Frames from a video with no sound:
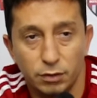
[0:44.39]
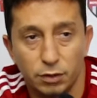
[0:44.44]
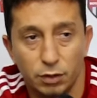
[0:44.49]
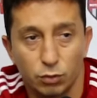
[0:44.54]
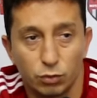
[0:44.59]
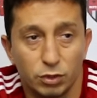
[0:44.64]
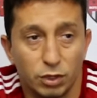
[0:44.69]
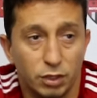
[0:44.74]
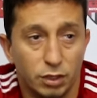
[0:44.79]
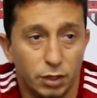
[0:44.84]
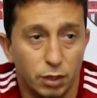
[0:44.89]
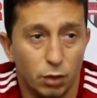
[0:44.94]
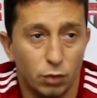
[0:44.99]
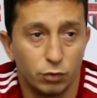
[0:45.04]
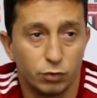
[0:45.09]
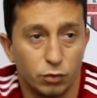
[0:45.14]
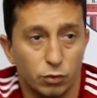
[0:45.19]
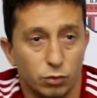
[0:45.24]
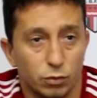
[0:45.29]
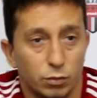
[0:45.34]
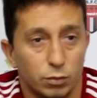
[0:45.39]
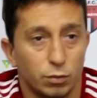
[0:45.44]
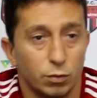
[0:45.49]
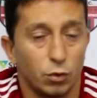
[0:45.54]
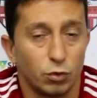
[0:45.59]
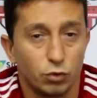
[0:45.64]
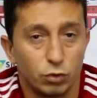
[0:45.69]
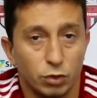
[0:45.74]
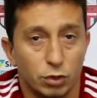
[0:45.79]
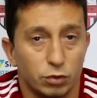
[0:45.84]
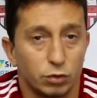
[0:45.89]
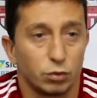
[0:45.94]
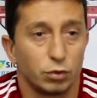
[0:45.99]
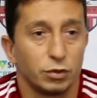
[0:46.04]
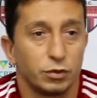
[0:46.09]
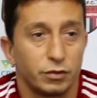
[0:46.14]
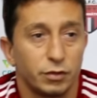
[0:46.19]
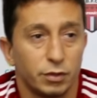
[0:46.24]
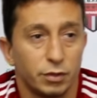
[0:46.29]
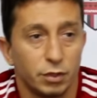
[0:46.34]
Tem o Daniel, que são bons
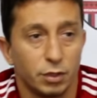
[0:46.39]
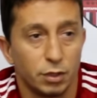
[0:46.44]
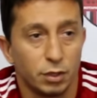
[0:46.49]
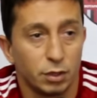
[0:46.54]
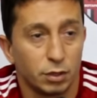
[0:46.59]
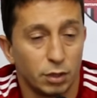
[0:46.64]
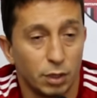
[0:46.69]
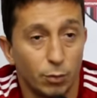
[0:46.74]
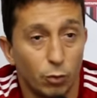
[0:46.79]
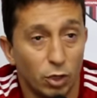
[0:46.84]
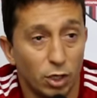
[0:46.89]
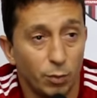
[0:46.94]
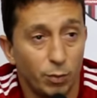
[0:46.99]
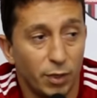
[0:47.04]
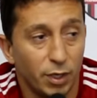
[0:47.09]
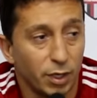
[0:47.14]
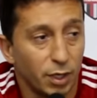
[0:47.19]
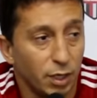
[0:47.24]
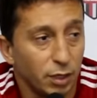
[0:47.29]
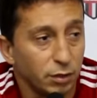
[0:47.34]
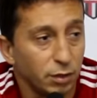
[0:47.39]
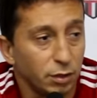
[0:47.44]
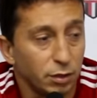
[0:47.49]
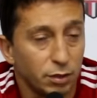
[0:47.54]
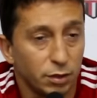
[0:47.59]
jogadores na bola parada.